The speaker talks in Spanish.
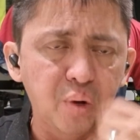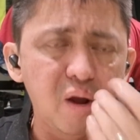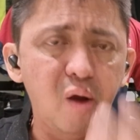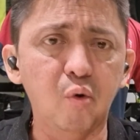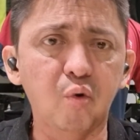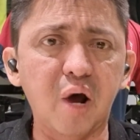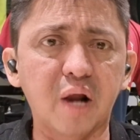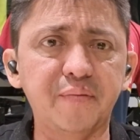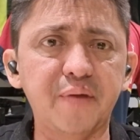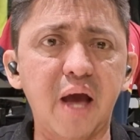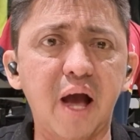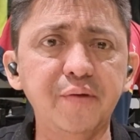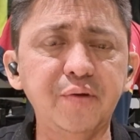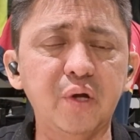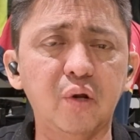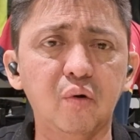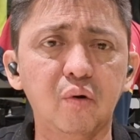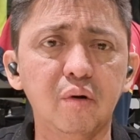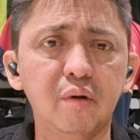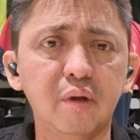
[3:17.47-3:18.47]
fuera de lugar de
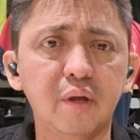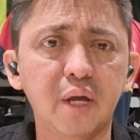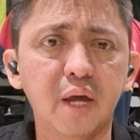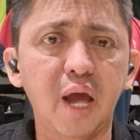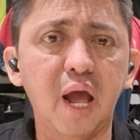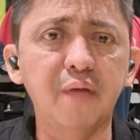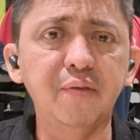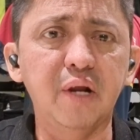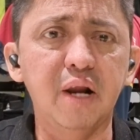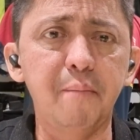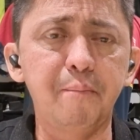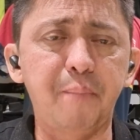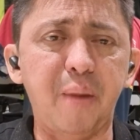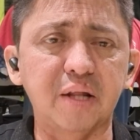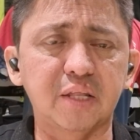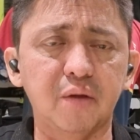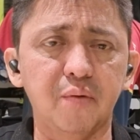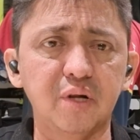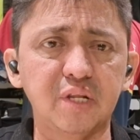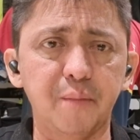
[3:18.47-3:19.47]
Ángelo en el
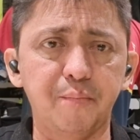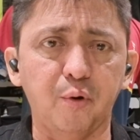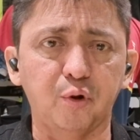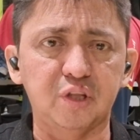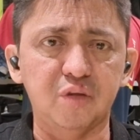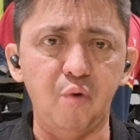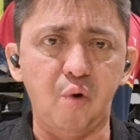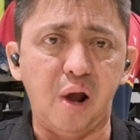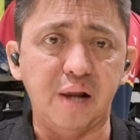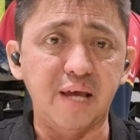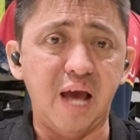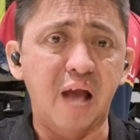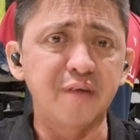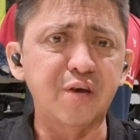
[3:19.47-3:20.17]
empate del Deportivo Cali.